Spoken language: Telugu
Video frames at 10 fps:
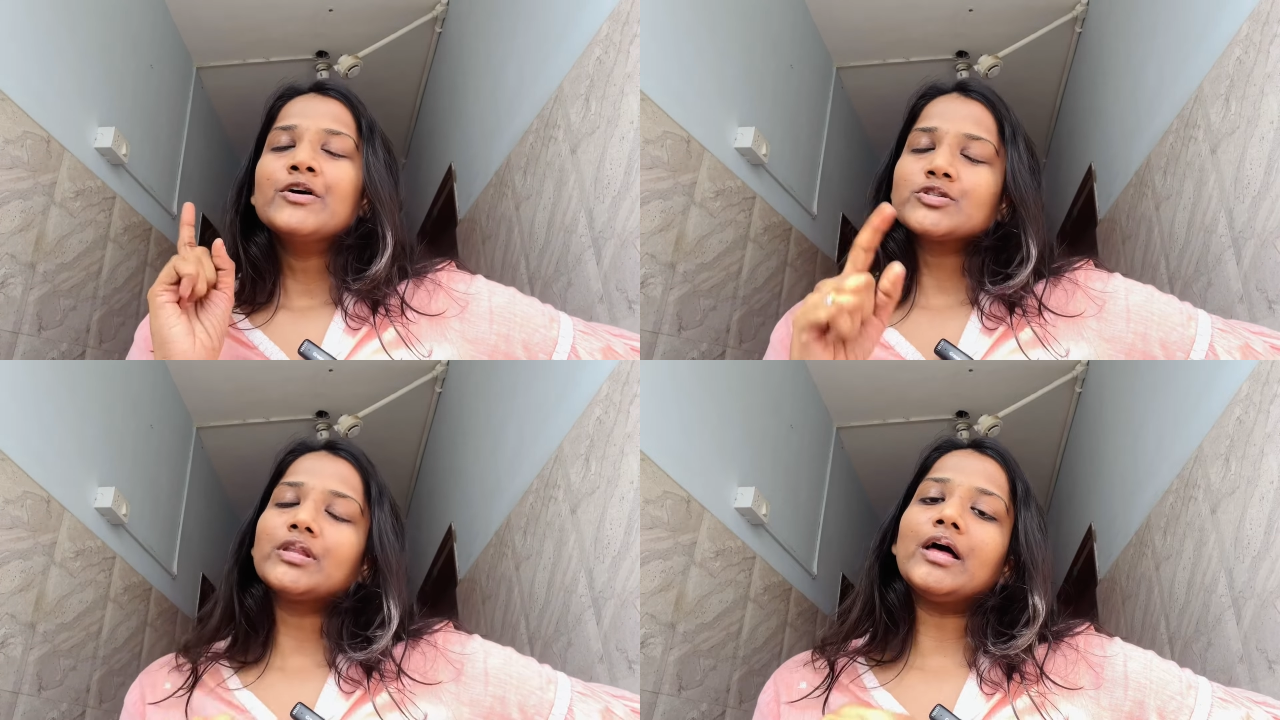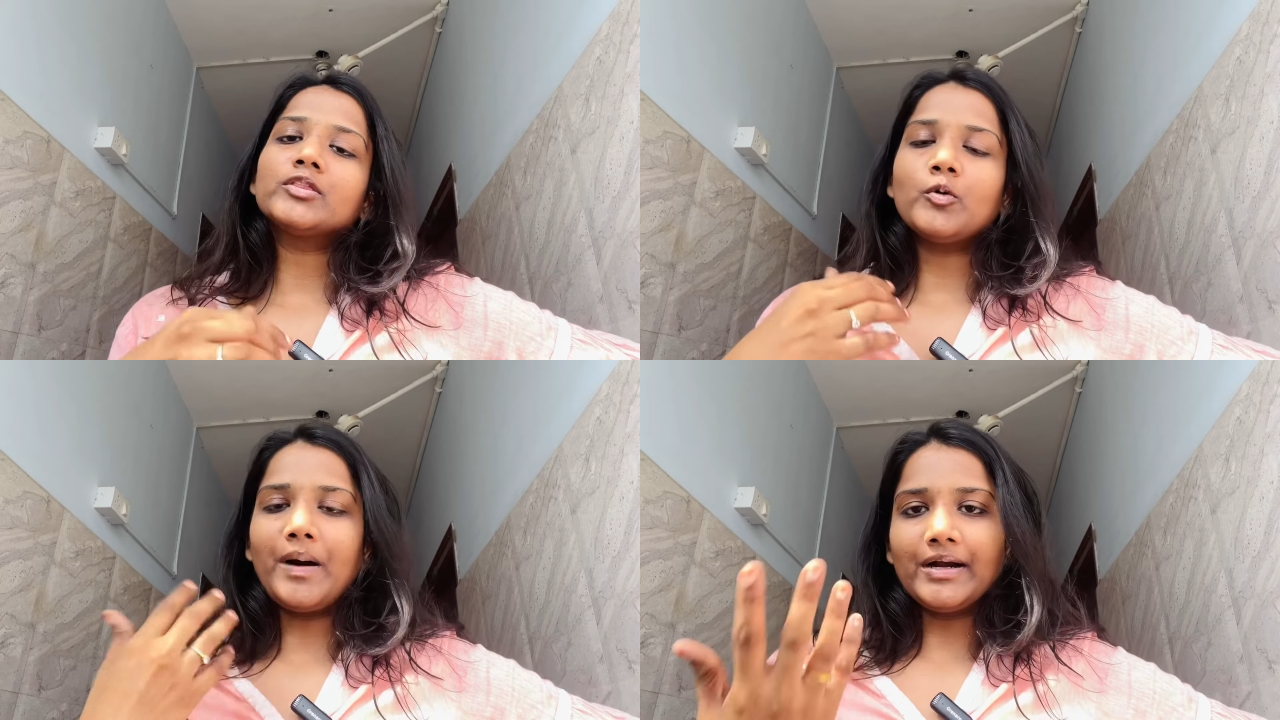సో
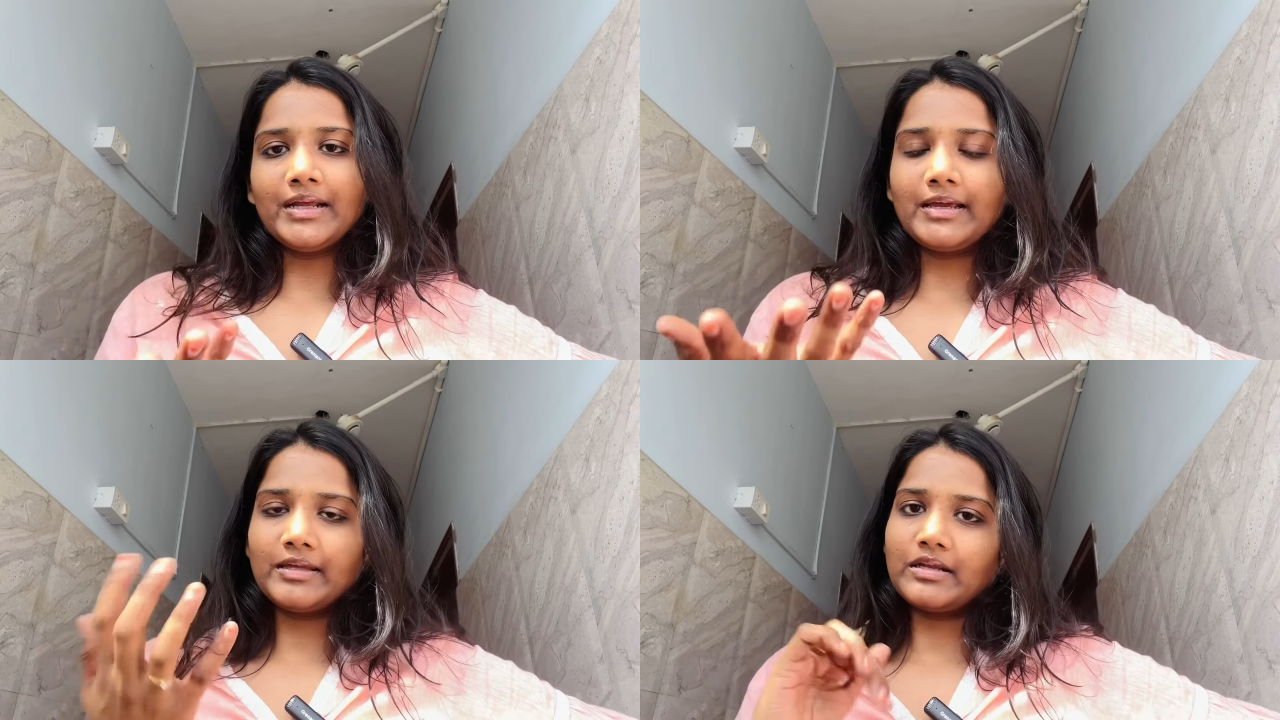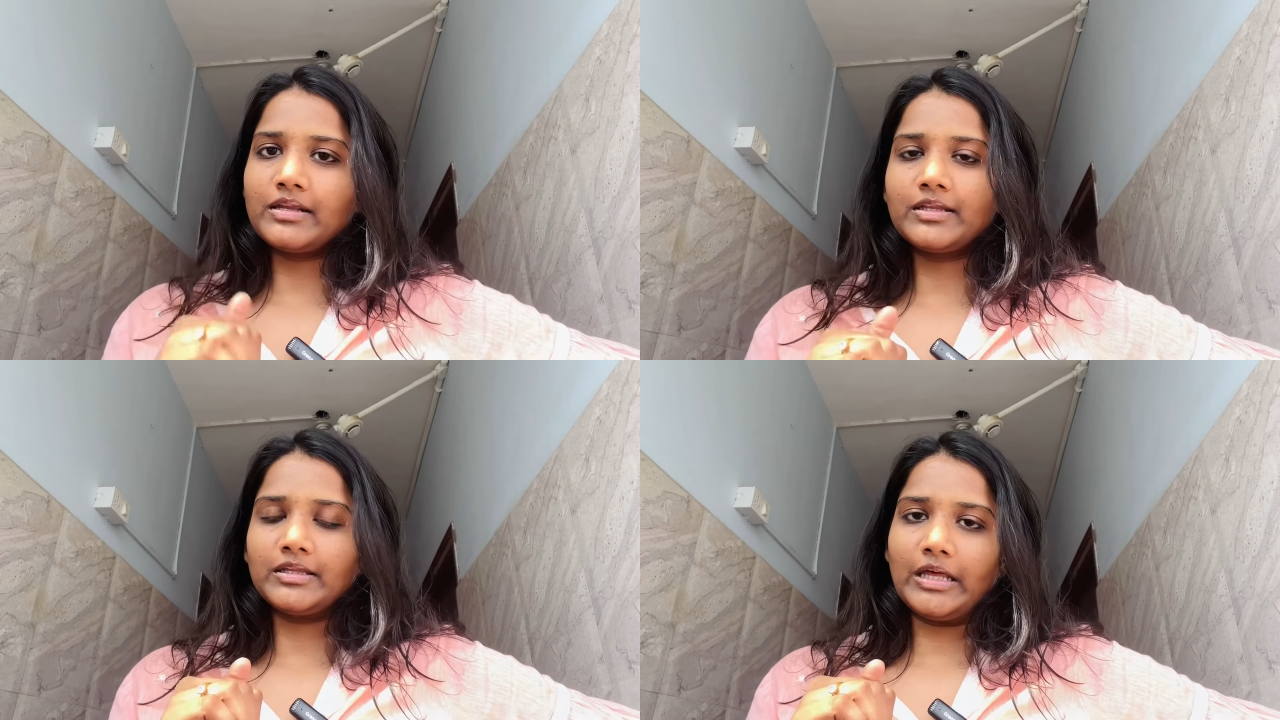దాంతోపాటు
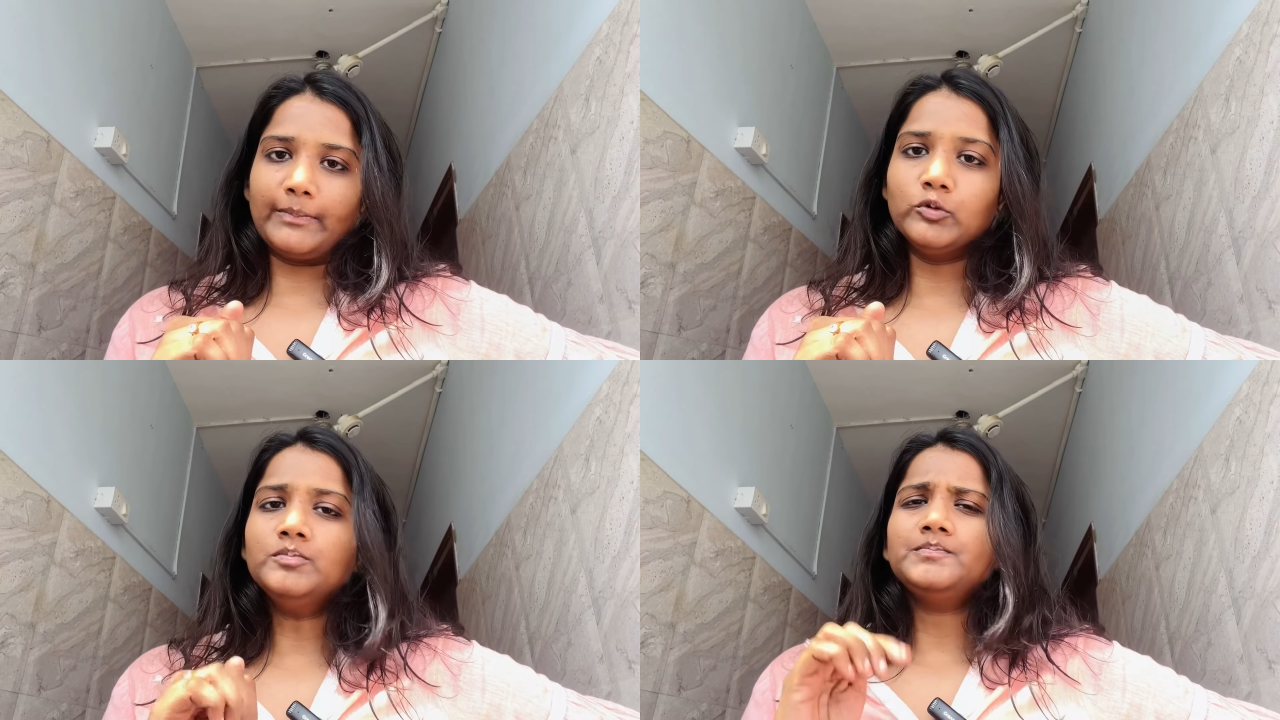ఇంకేదైనా తిందాము